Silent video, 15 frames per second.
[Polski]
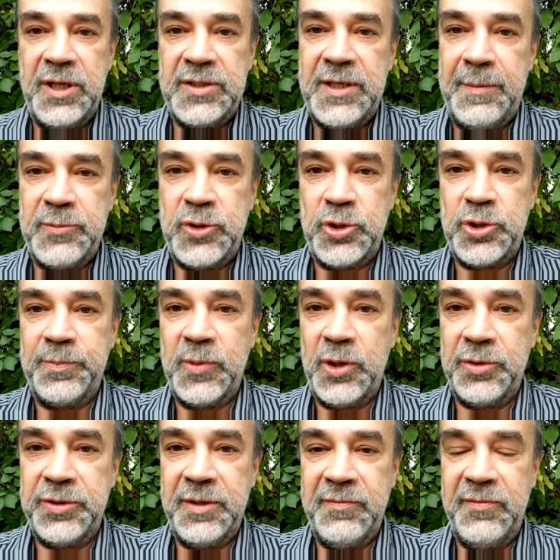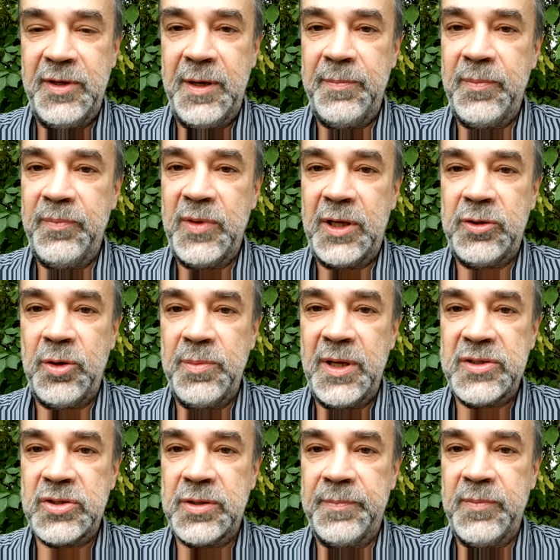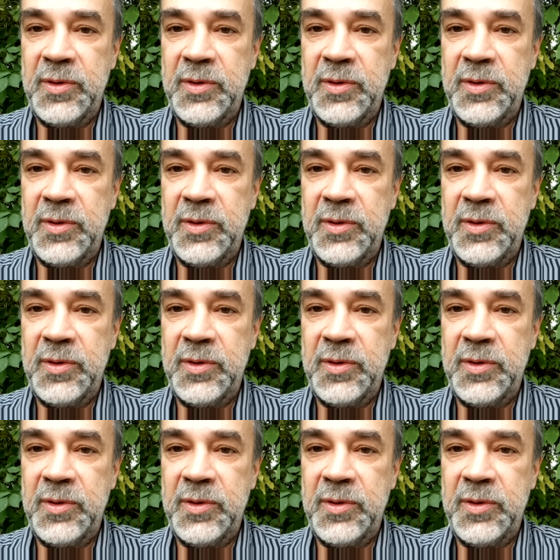sam coś o tym wiem, natomiast